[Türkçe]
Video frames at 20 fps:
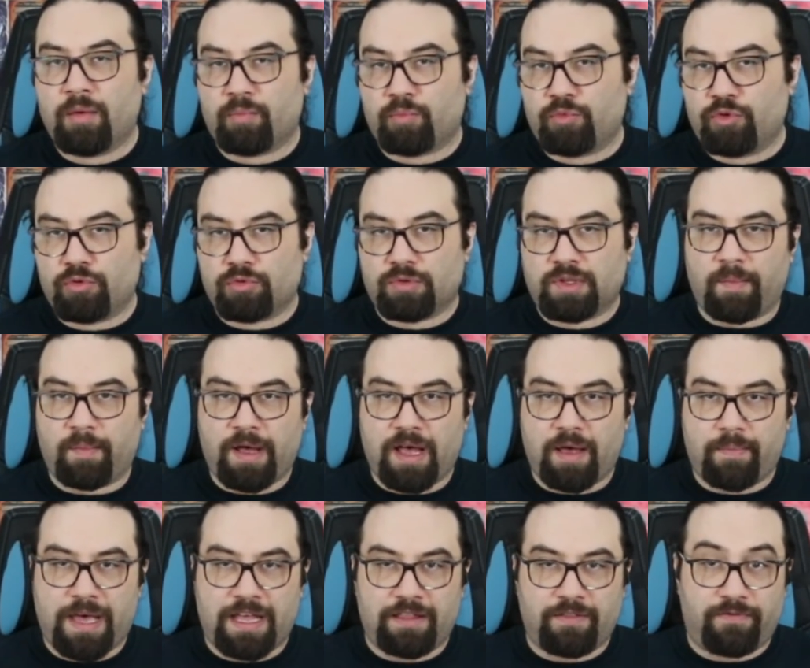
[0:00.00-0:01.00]
bu
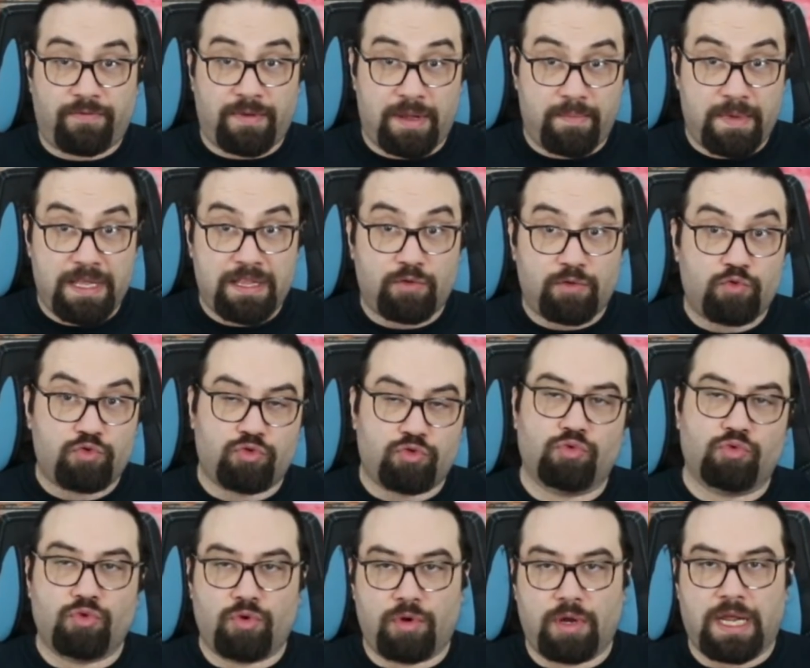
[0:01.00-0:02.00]
tamamen filmin
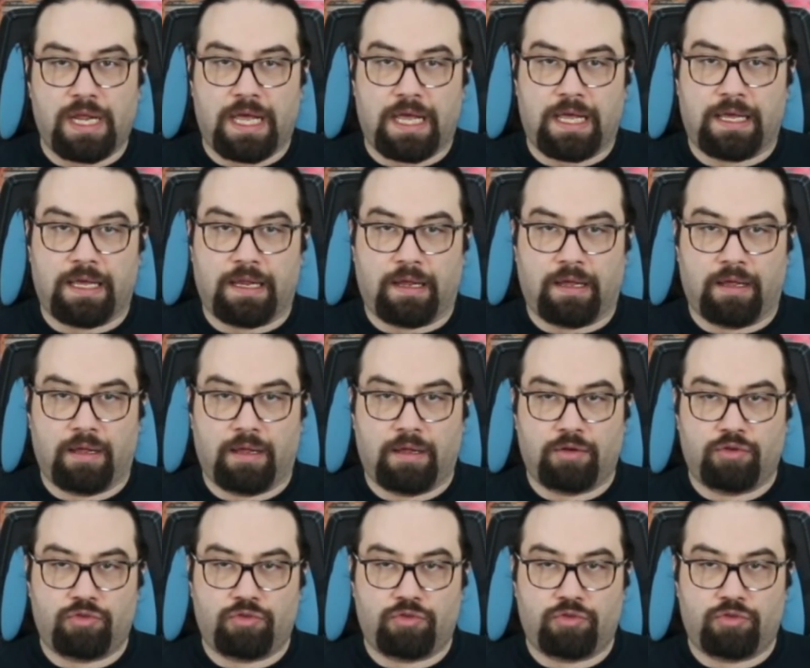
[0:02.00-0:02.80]
uzunluğu ile ilgili.